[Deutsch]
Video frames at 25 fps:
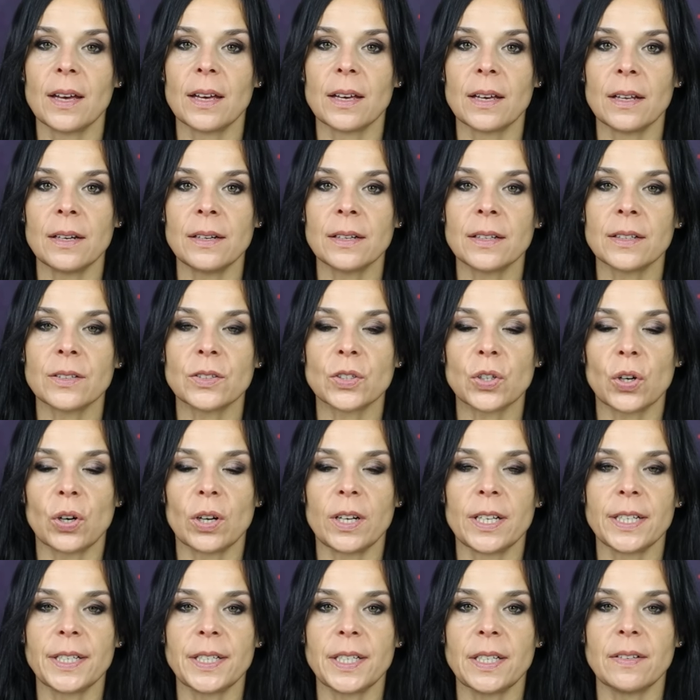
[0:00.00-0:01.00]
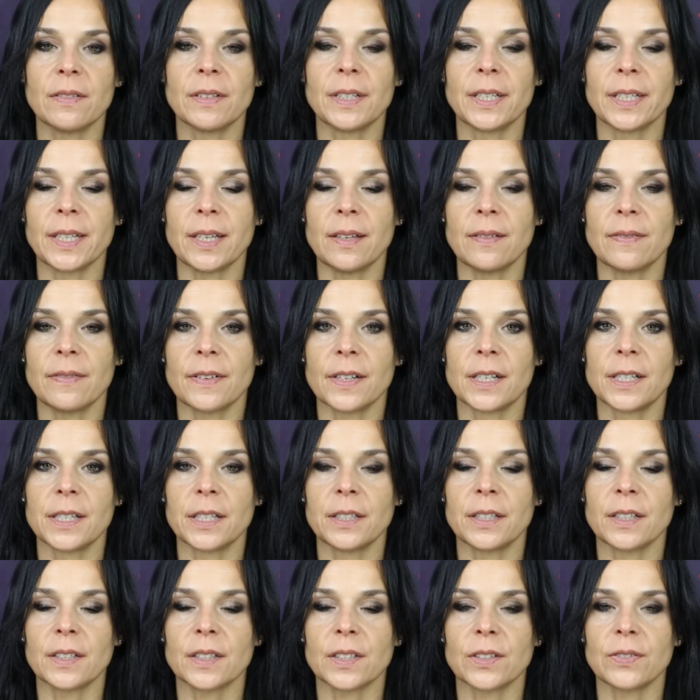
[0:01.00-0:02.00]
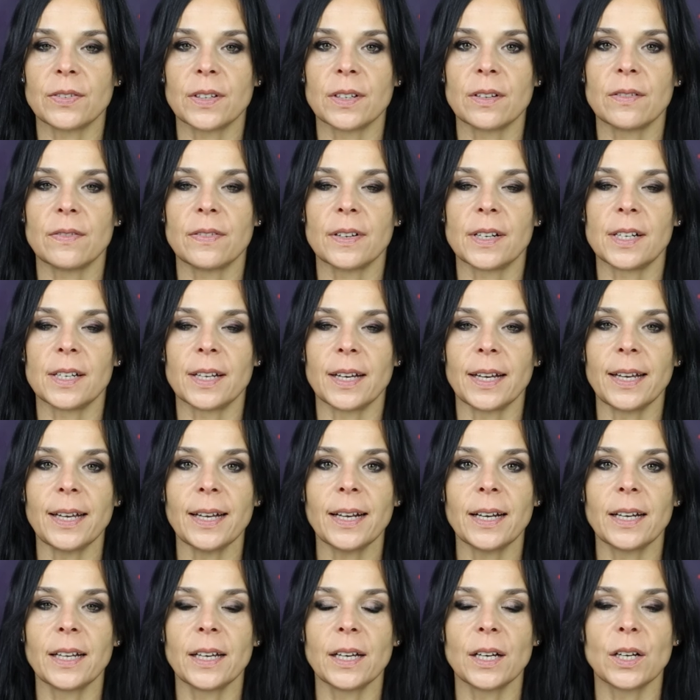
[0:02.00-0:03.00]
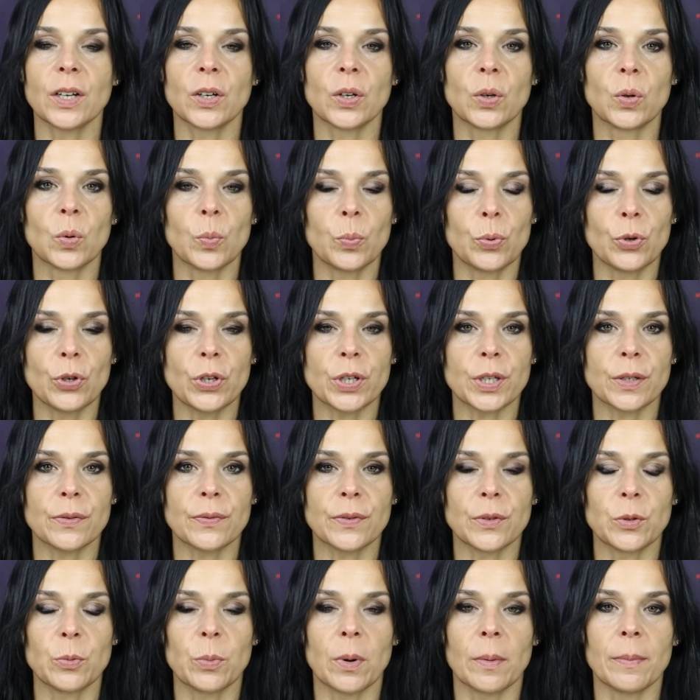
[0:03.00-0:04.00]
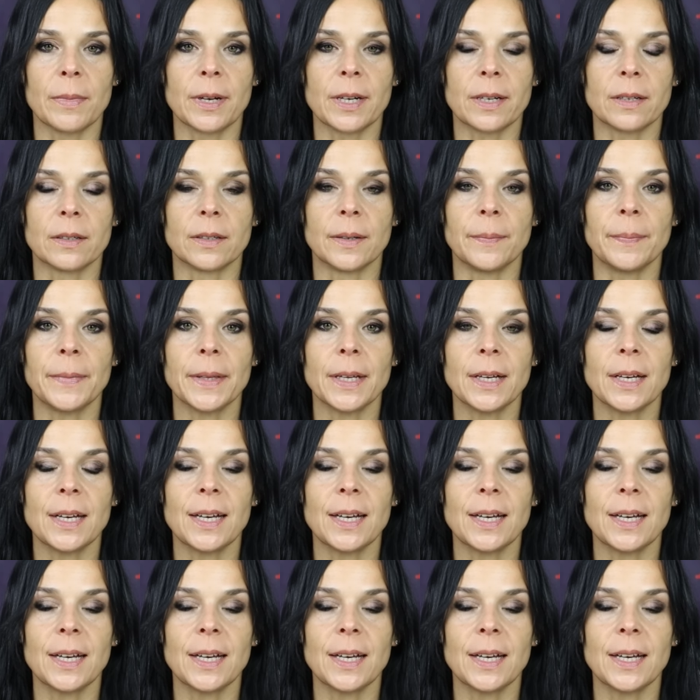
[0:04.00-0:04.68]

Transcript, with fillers: in das kollektive Energiefeld, in das Quantenfeld einklinke und Botschaften übermittle.